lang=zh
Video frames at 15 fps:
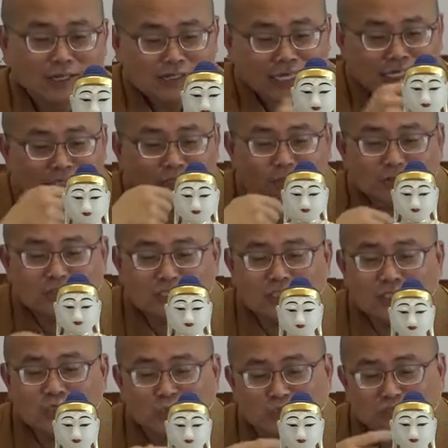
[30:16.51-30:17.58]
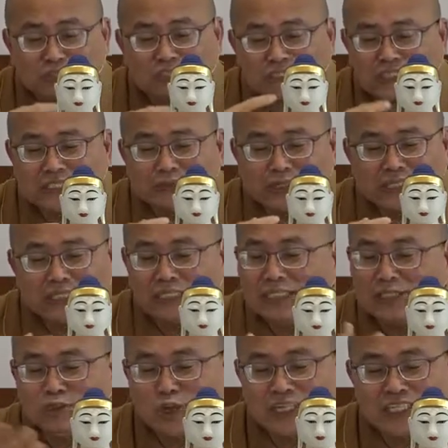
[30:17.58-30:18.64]
他诵经所得的智慧可
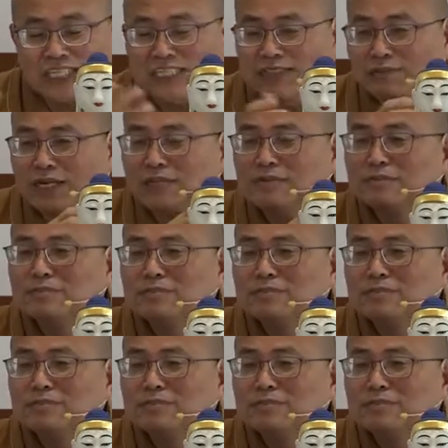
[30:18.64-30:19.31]
以传给你吗？